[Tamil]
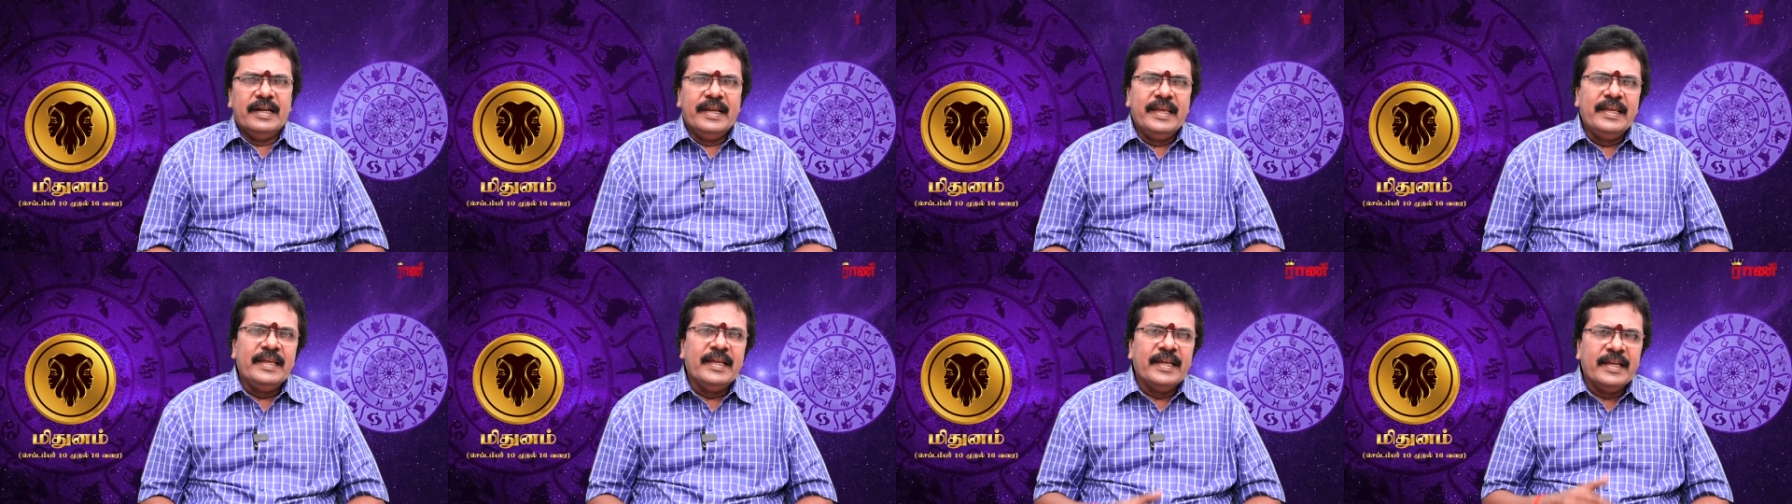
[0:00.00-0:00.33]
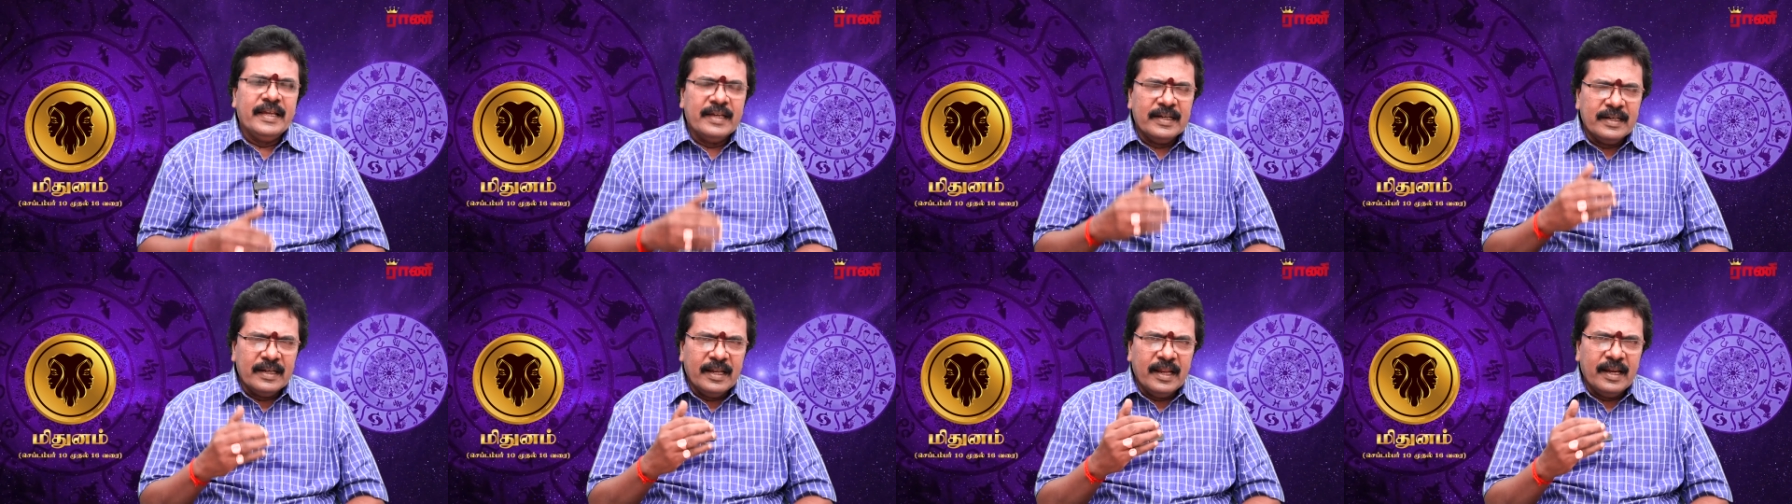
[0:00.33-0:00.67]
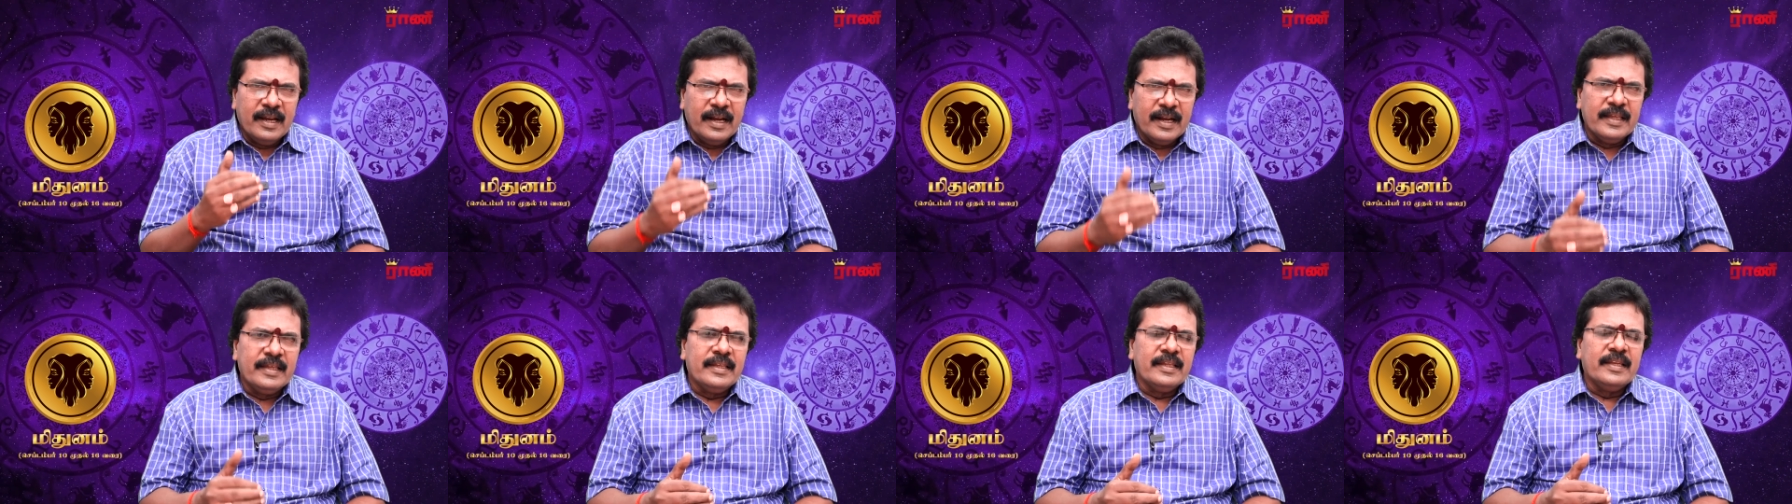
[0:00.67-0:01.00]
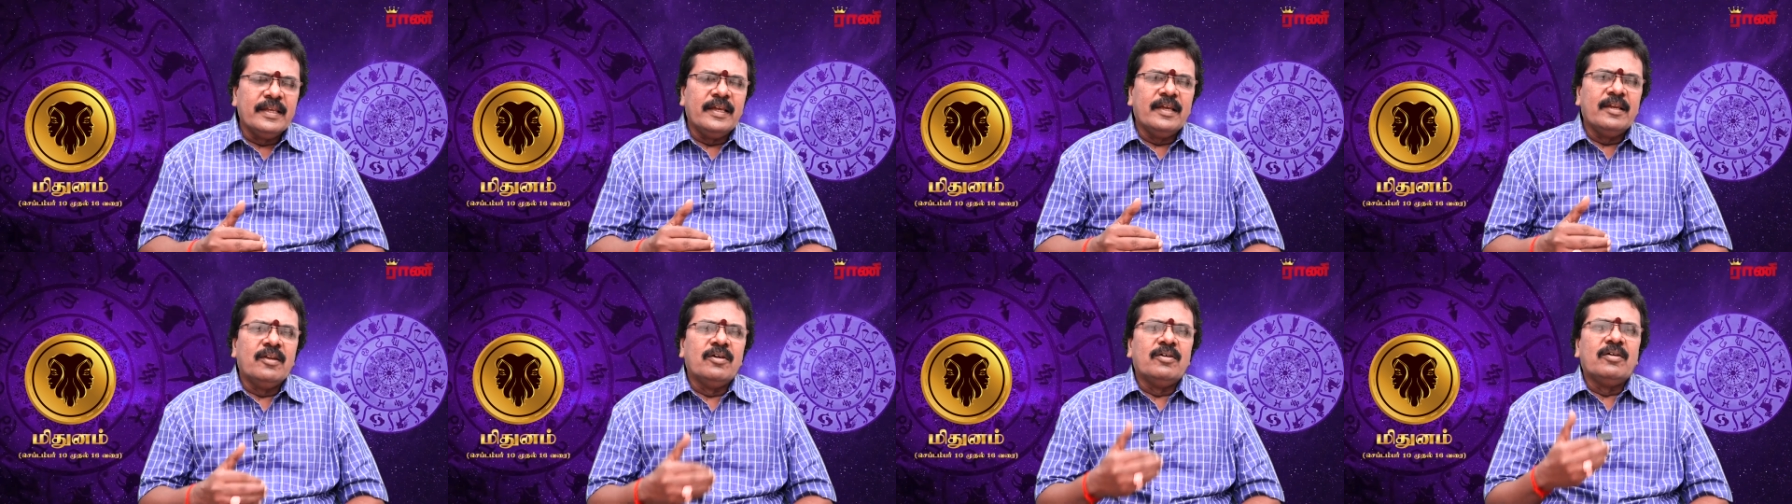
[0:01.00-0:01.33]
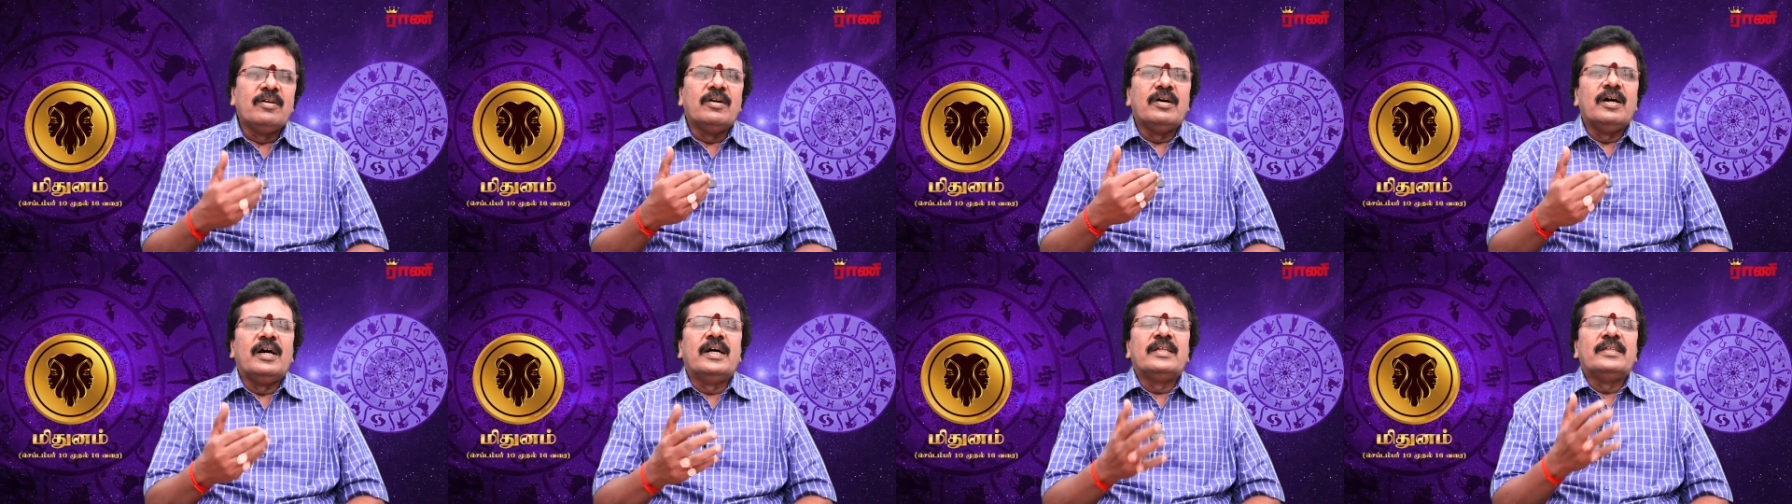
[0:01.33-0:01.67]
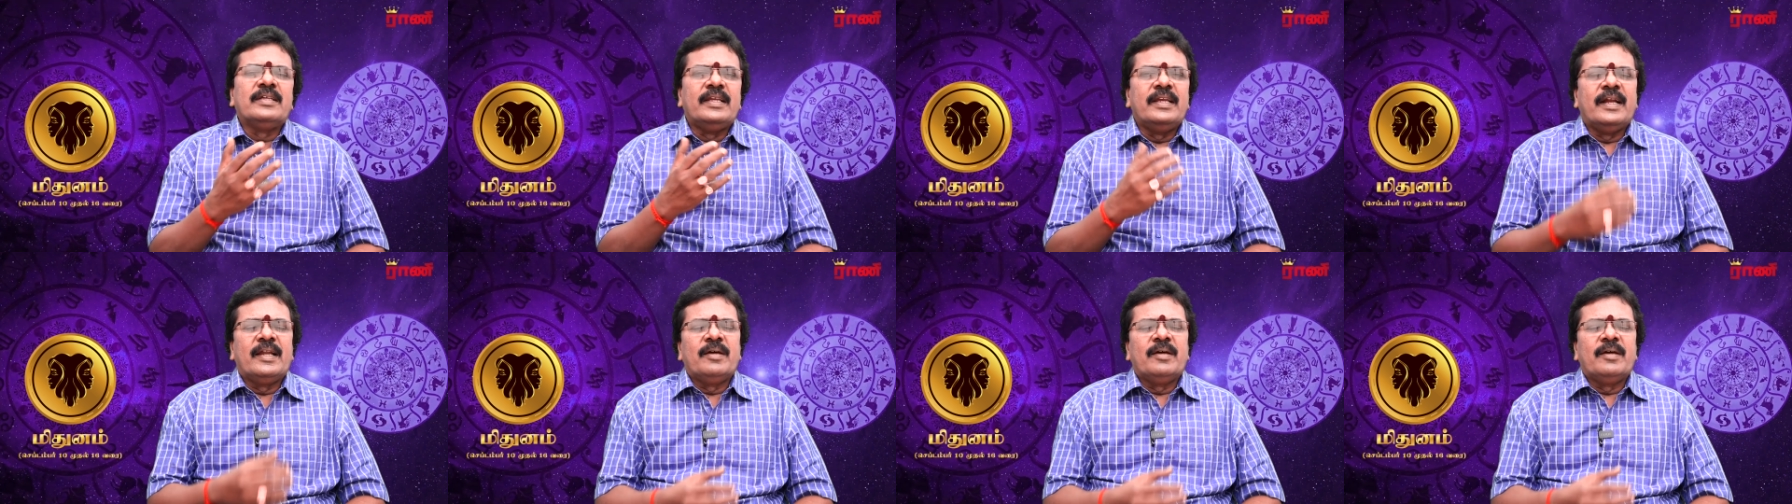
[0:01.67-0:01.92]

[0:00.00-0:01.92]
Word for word: நீங்கள் என்ன நினைக்கிறீங்களோ அதை